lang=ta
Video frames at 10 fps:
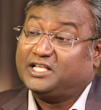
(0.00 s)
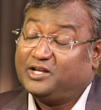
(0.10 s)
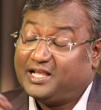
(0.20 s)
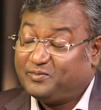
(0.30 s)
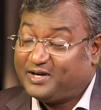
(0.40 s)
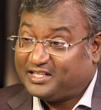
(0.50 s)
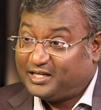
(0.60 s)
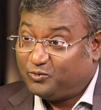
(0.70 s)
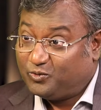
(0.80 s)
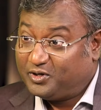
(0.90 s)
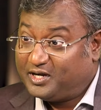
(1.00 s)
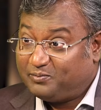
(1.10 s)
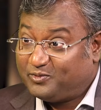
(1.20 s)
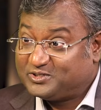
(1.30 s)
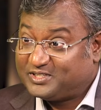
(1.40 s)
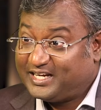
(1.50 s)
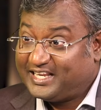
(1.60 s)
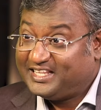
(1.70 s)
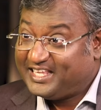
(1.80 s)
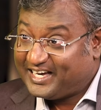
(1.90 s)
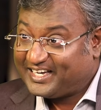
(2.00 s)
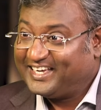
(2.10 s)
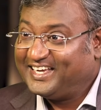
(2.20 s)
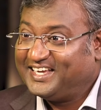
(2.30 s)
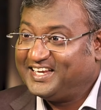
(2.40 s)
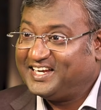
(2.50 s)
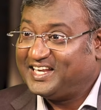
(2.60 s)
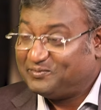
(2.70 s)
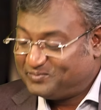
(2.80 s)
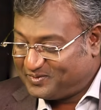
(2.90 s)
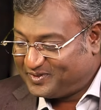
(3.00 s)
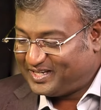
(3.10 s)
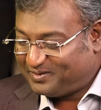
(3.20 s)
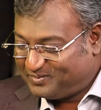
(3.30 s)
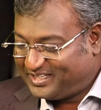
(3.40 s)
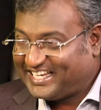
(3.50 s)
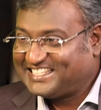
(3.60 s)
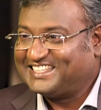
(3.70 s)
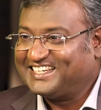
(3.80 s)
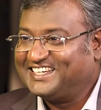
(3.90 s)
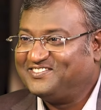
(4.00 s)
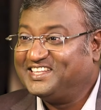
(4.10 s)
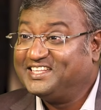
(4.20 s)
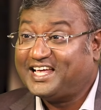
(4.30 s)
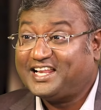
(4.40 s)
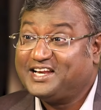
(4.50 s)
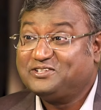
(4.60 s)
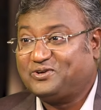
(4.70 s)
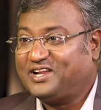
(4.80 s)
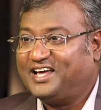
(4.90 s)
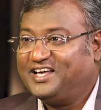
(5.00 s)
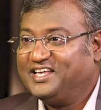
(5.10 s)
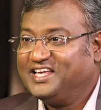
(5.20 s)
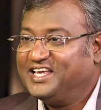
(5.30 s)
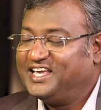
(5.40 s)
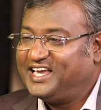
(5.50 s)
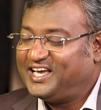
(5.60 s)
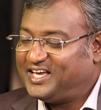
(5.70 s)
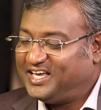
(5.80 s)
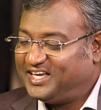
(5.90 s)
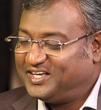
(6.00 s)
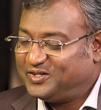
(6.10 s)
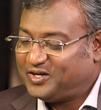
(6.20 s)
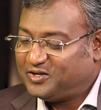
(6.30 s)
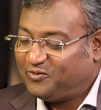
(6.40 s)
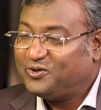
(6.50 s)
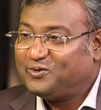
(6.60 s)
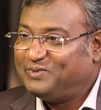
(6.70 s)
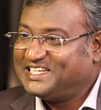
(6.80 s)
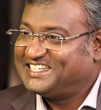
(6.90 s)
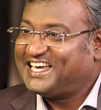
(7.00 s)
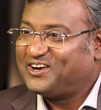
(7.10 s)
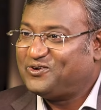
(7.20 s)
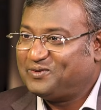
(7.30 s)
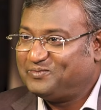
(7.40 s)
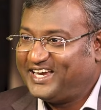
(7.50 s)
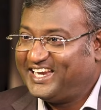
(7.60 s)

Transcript: அதுவும் இல்லாமல் அதில் ஒரு அப்போஸ்டலர் இந்தியாவுக்கு நம்ம நம்ம தேசத்துக்கு வந்தாருன்னு சொன்னால் எவ்வளோ பிளெஸ்டாக இருக்கும் நம்ம